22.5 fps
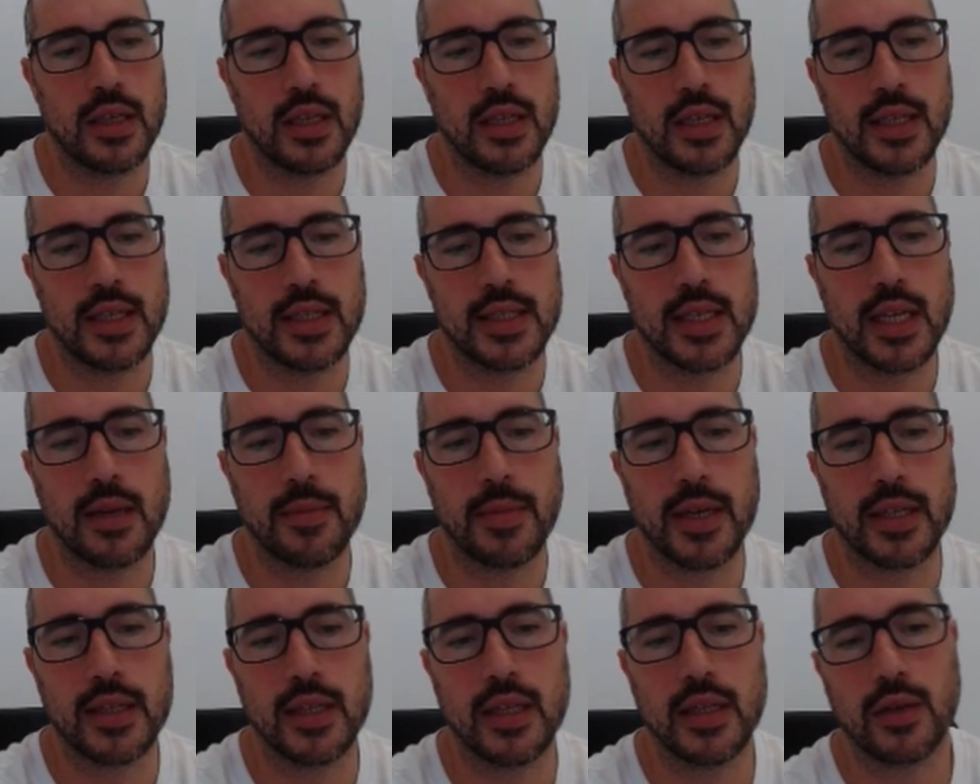inizia la
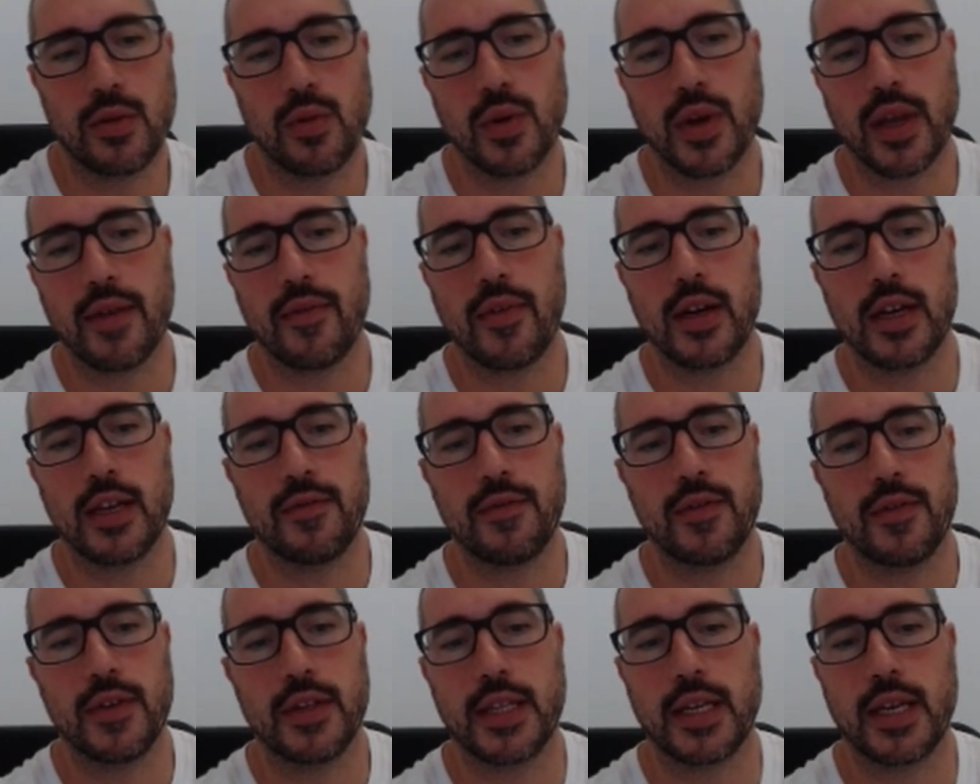partita con cavallo
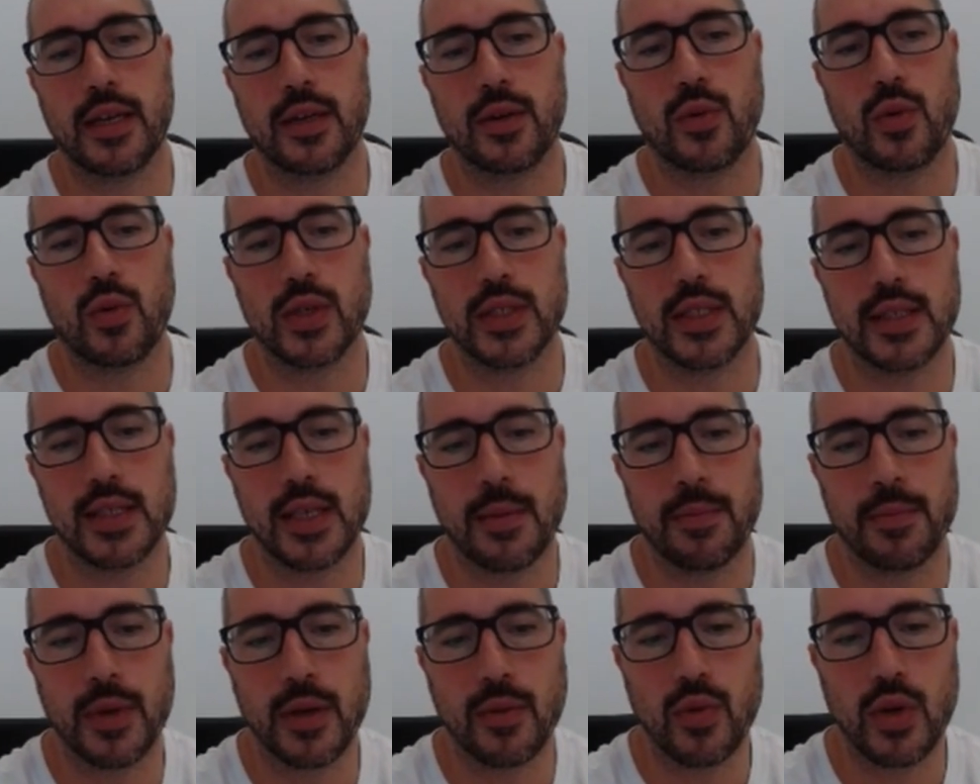F3 quasi
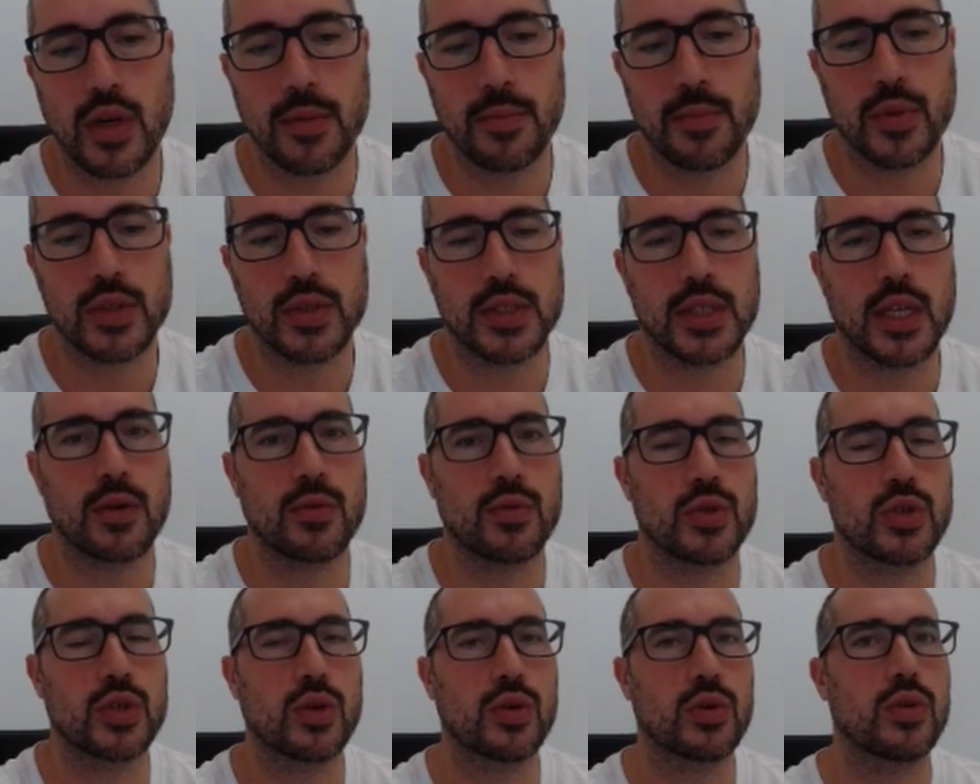sempre vuole impostare
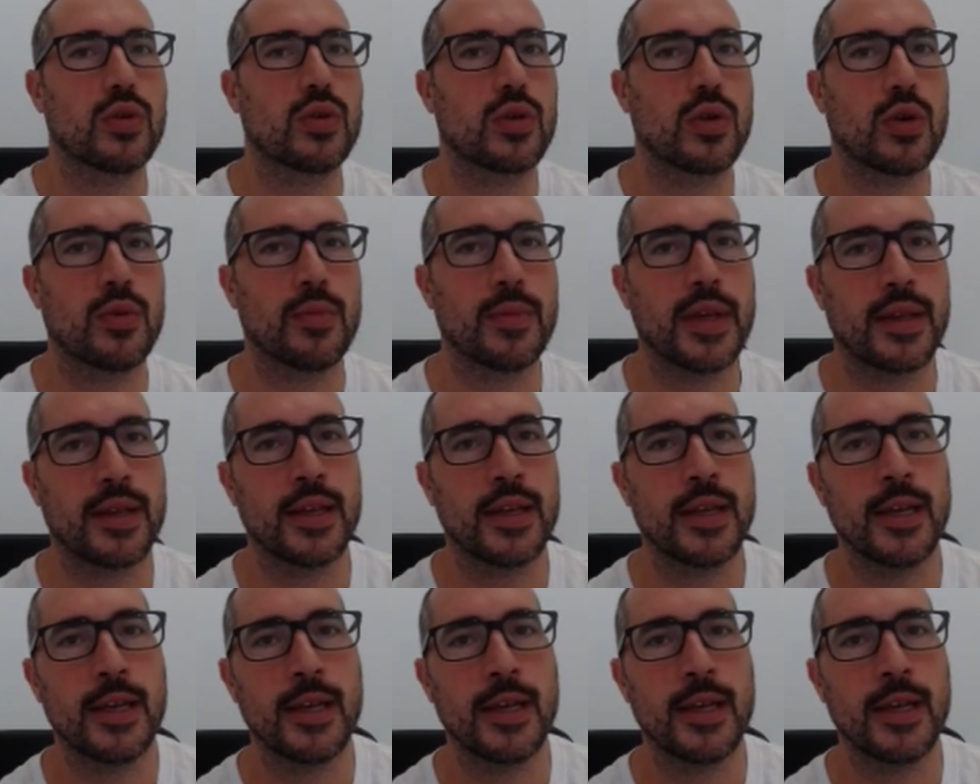un gioco come